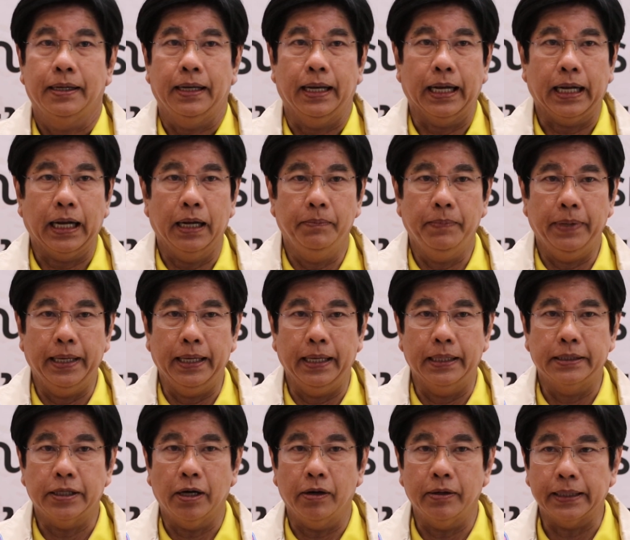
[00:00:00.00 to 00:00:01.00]
แล้วก็มี
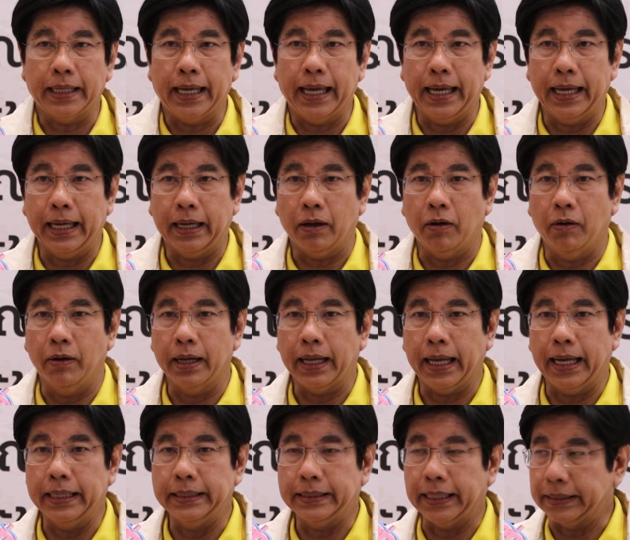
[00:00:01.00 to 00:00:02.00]
ช่องทางของ
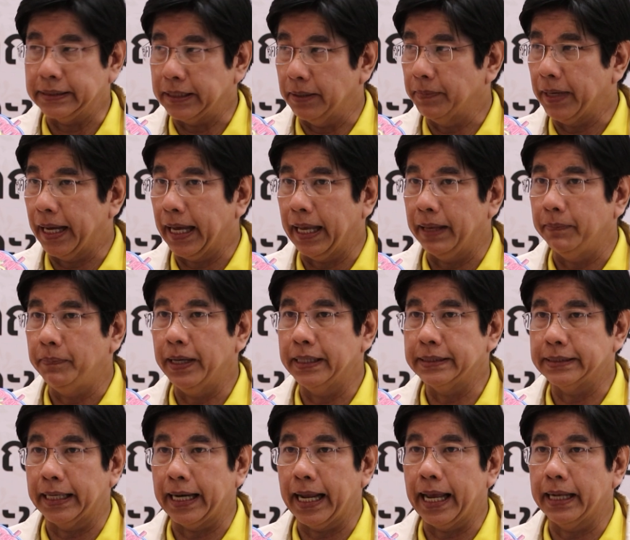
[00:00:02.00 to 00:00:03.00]
การจัดจำหน่าย เพื่อ
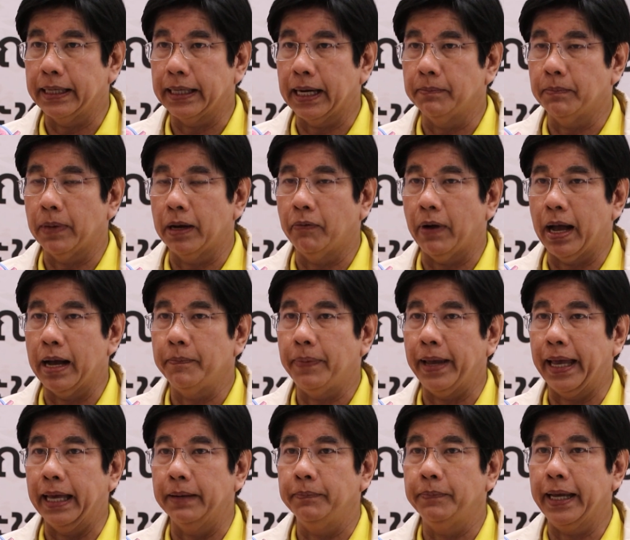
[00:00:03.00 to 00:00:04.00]
จะได้นำมาวางแผ
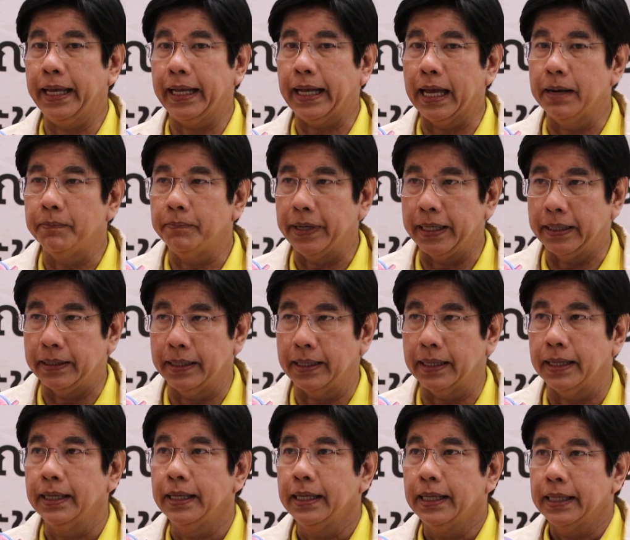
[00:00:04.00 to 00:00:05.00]
นเพื่อการผลิตเนี่
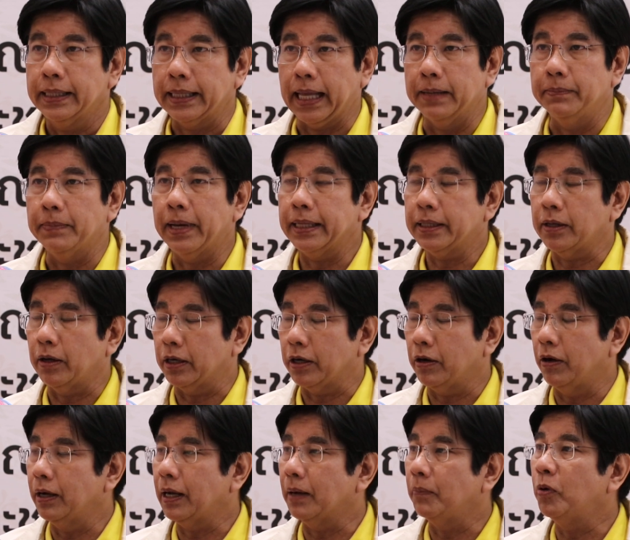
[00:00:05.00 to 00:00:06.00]
ยสามารถสอดค
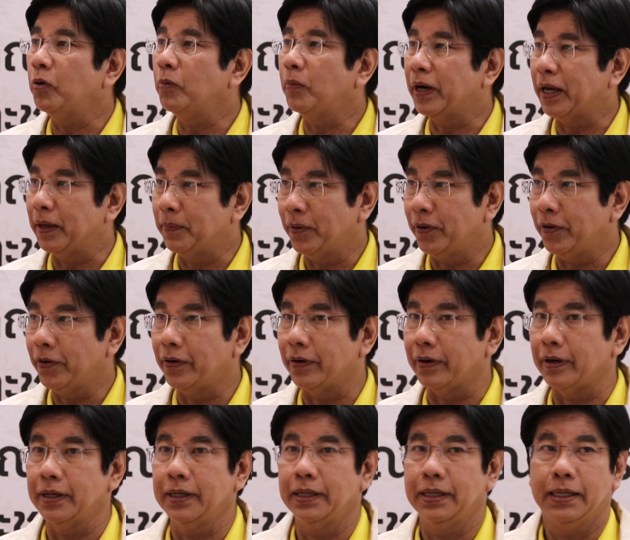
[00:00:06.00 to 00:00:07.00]
ล้องกับผู้บริโภค
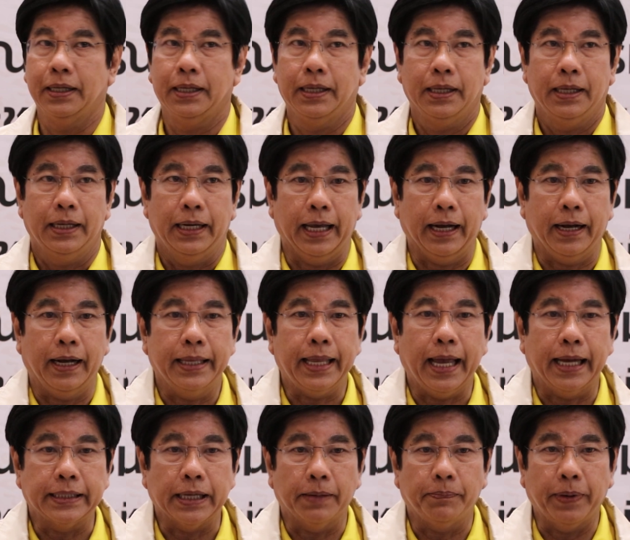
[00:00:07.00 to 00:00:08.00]
แล้วก็อ
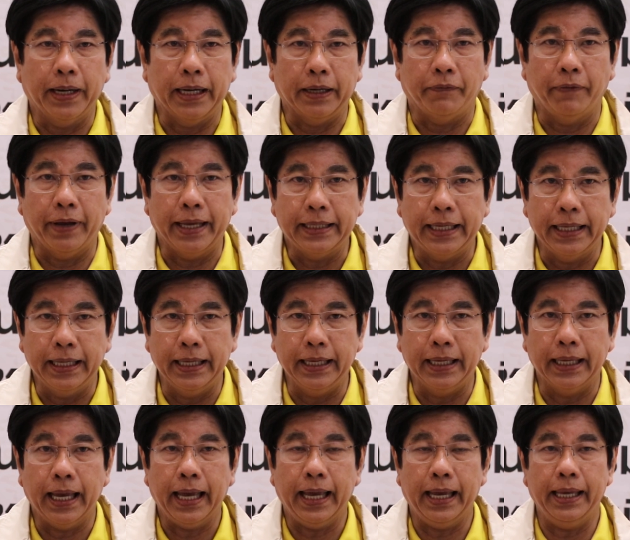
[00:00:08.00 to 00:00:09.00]
ยากจะเปิดเวที
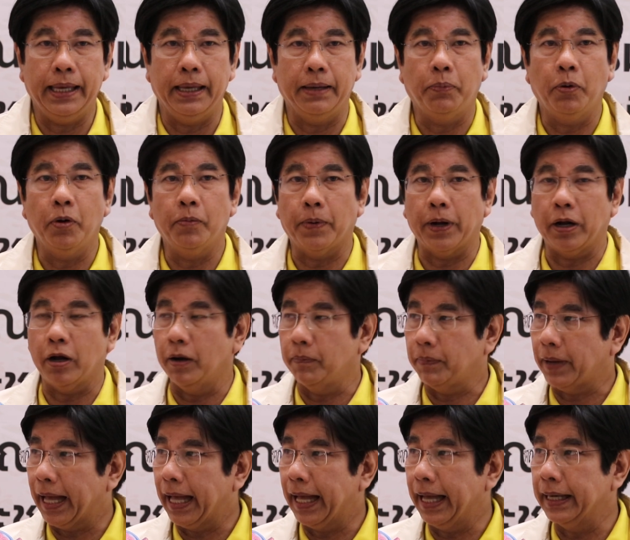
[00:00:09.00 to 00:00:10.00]
ให้ผู้ประกอบ
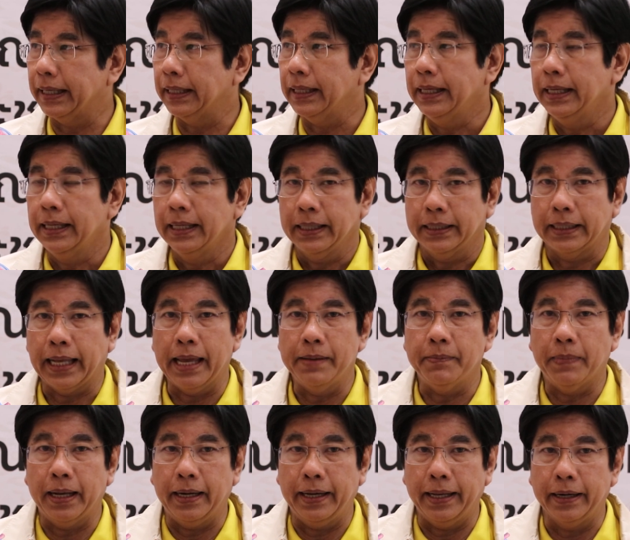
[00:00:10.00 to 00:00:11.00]
การได้
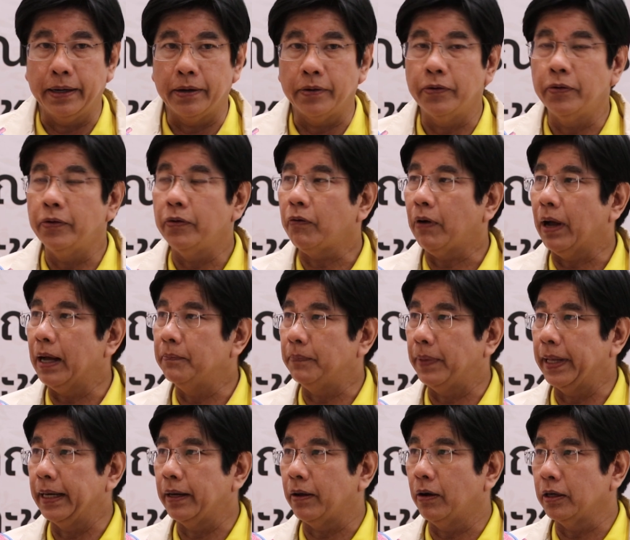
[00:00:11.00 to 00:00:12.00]
มาเรียนรู้ความ
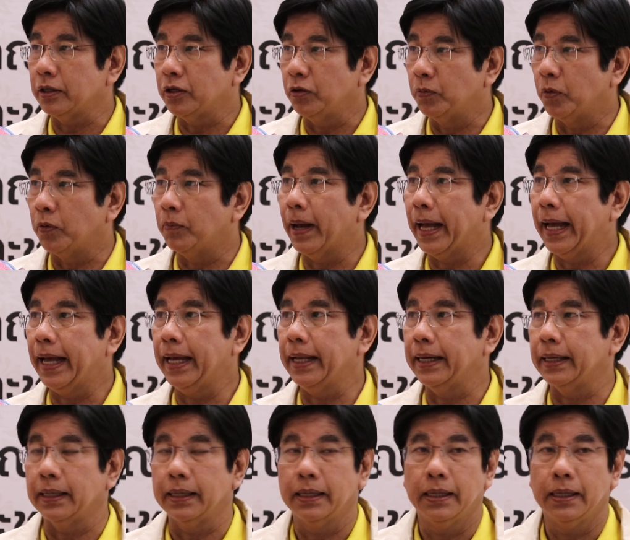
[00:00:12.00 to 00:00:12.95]
เป็นกองทุนหมู่บ้าน